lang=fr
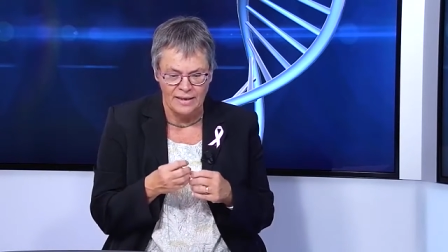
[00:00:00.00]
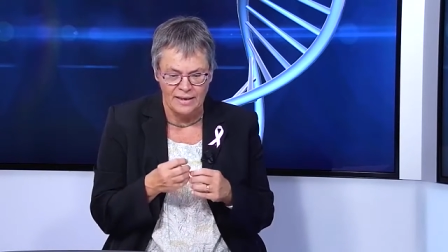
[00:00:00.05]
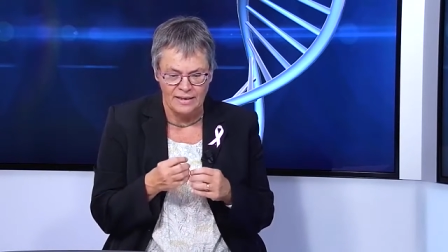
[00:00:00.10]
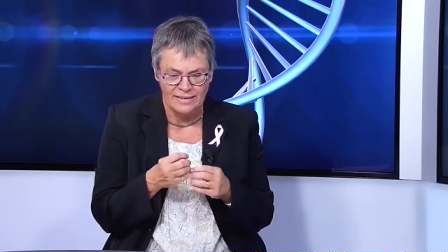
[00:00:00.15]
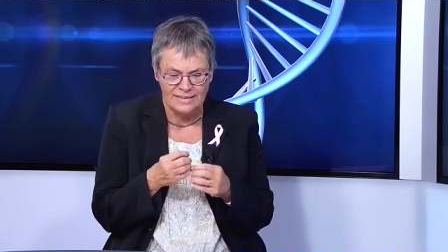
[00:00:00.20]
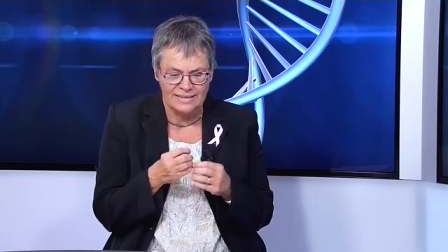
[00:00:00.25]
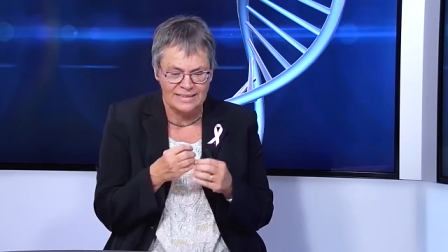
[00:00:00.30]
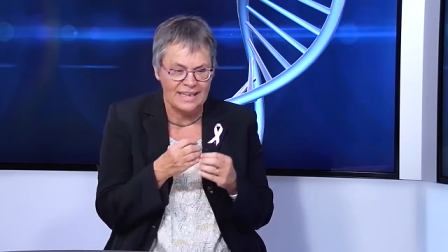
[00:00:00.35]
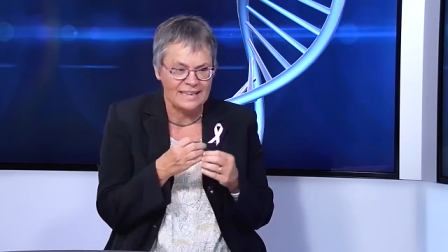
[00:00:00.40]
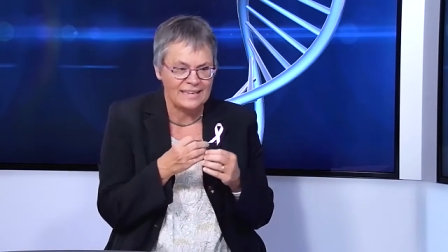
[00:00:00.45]

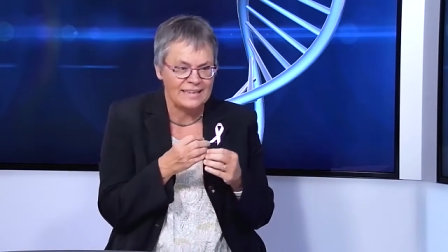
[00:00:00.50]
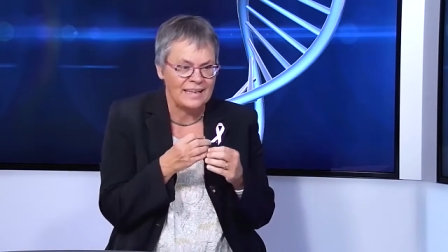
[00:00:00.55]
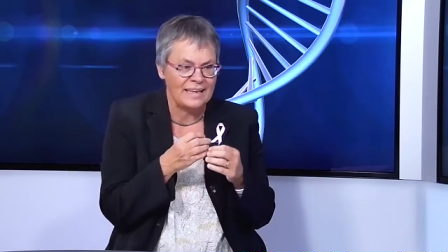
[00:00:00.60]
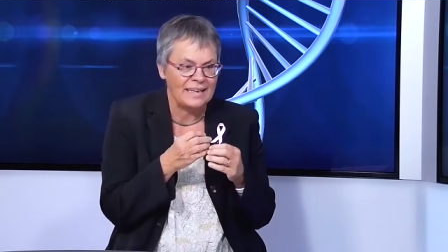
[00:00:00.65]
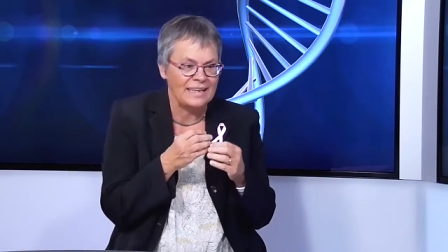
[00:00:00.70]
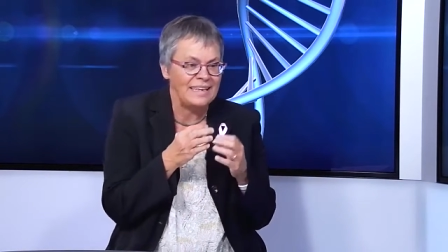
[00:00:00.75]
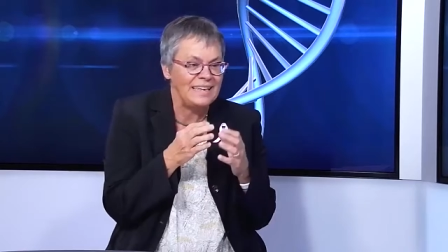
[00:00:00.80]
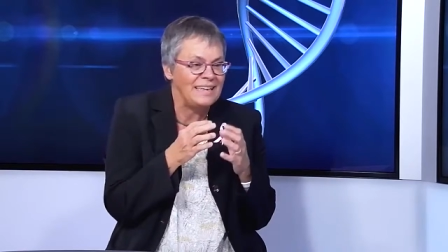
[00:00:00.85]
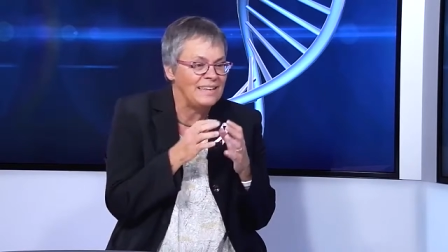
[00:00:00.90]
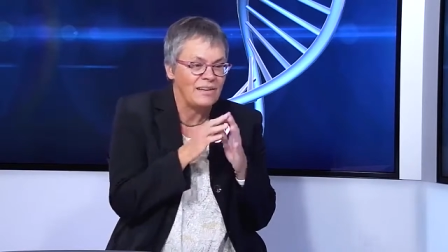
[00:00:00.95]
ce qui
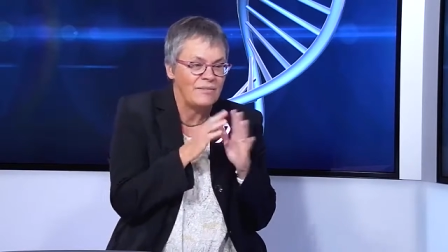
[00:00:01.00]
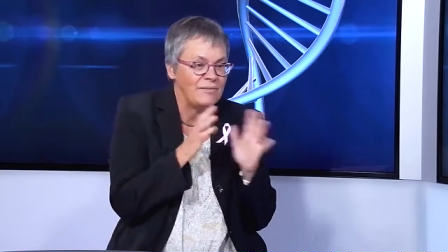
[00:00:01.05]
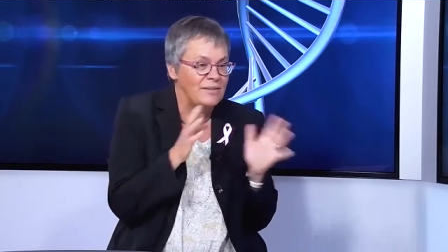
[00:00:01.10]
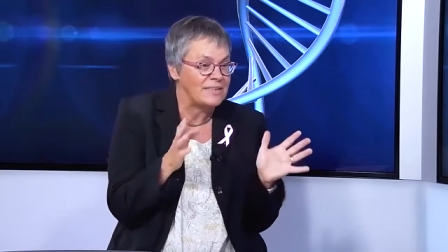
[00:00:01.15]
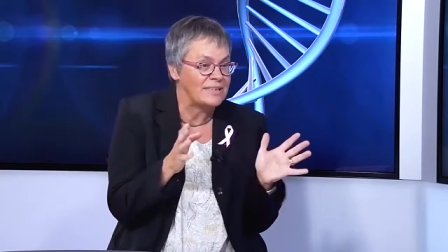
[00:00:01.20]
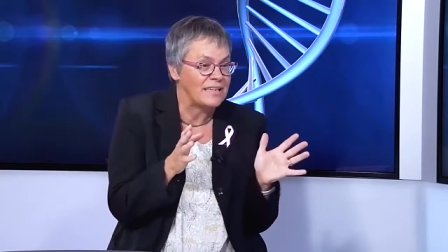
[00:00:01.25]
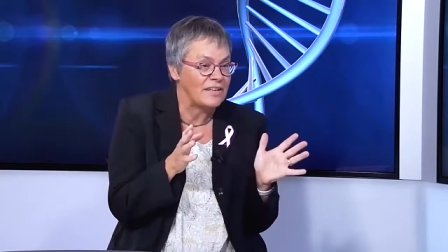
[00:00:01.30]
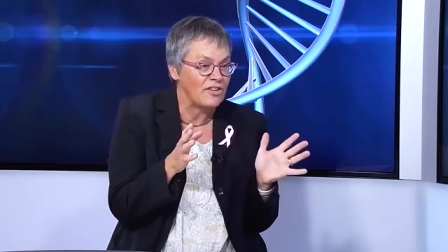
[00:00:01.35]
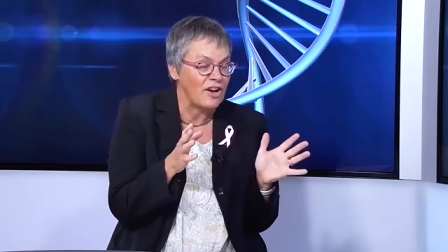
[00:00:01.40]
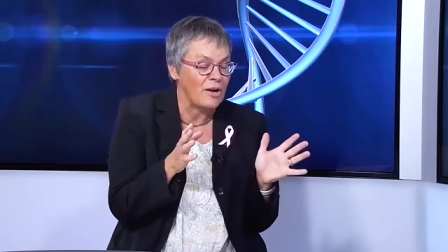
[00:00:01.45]
était
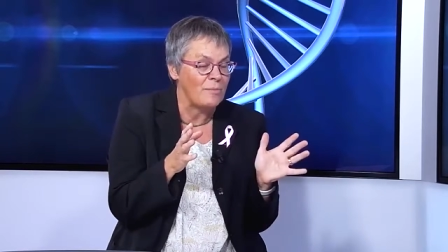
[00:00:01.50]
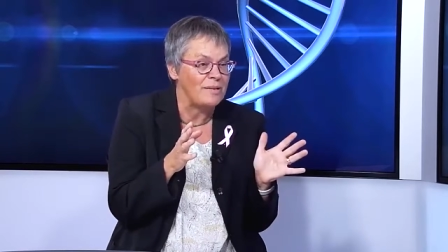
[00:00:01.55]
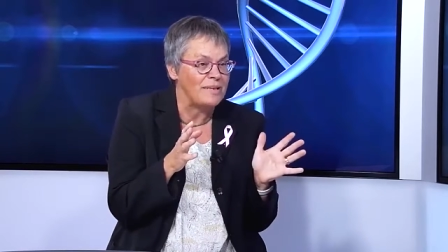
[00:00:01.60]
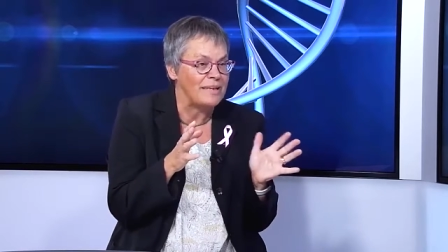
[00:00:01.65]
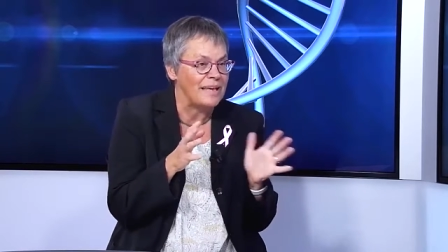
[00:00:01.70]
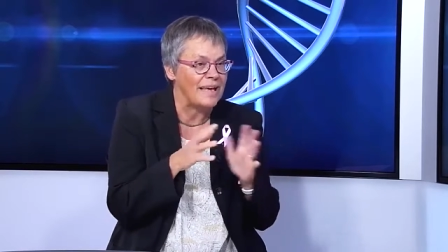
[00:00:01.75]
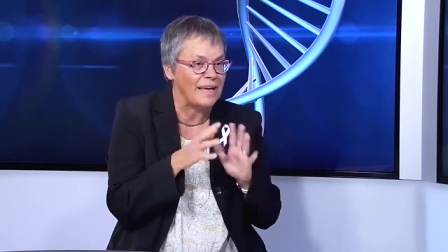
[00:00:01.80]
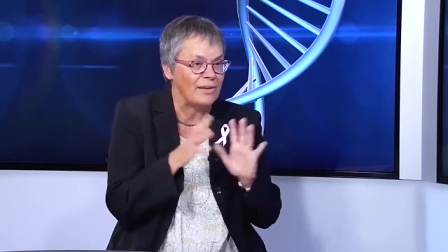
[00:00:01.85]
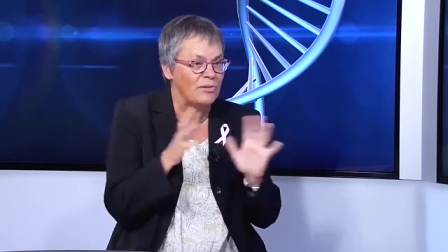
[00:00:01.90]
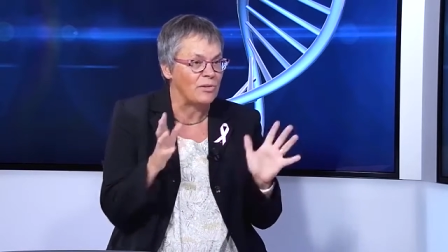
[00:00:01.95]
inenvisageable
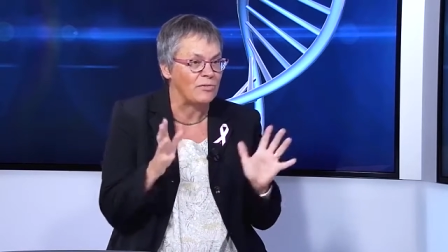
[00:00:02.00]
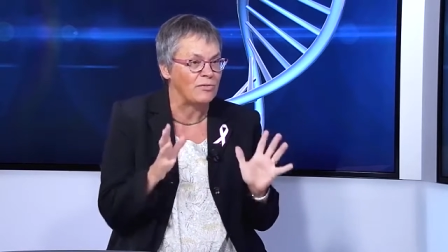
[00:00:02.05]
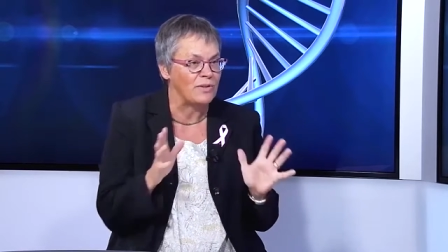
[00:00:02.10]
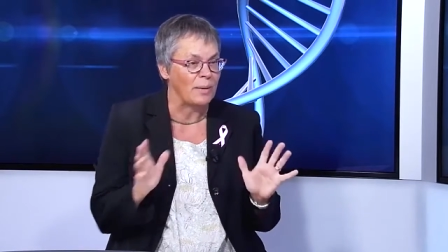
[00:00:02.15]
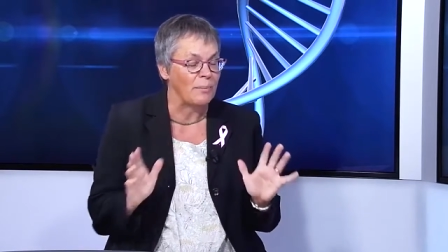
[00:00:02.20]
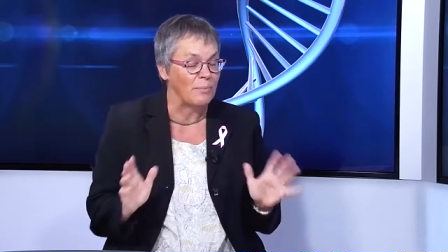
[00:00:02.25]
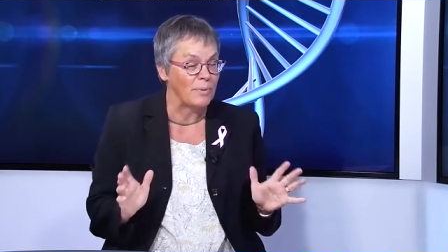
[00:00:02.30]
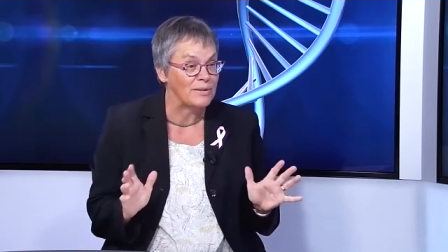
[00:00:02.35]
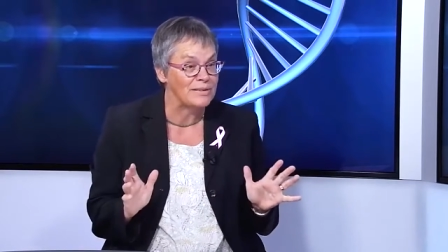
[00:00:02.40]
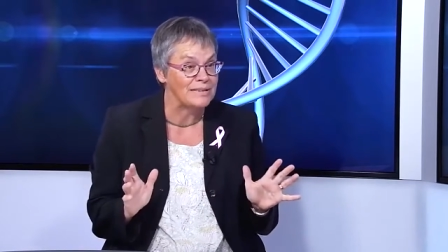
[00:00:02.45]
hier
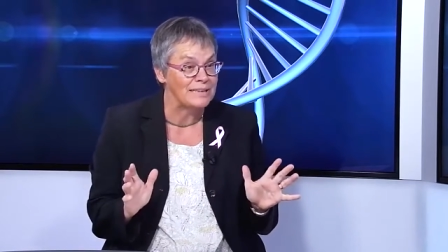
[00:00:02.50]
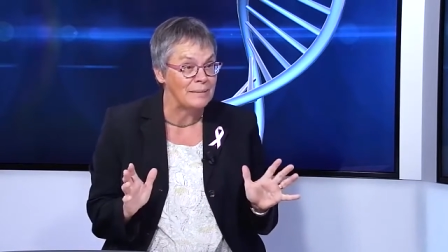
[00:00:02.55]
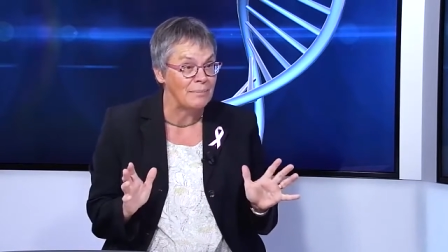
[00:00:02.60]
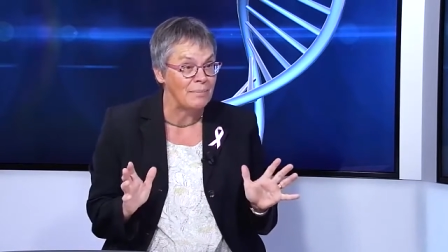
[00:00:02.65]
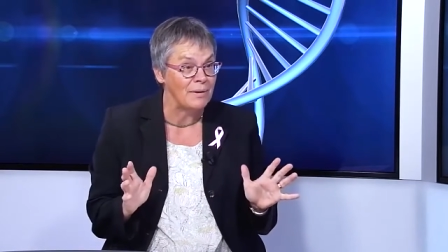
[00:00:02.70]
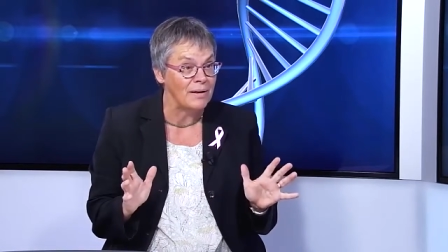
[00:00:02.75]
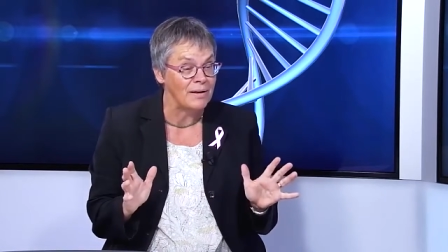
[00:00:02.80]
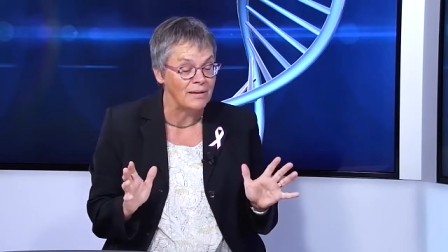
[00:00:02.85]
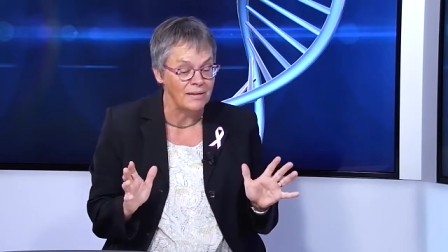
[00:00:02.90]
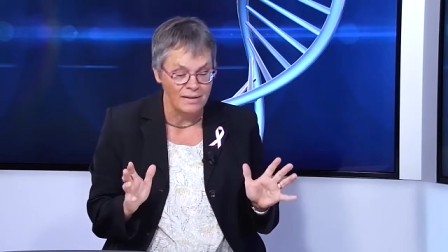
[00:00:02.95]
devient
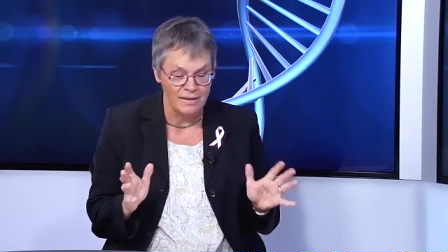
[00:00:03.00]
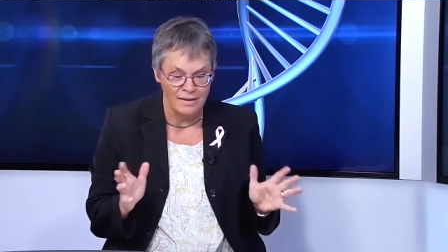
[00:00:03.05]
possible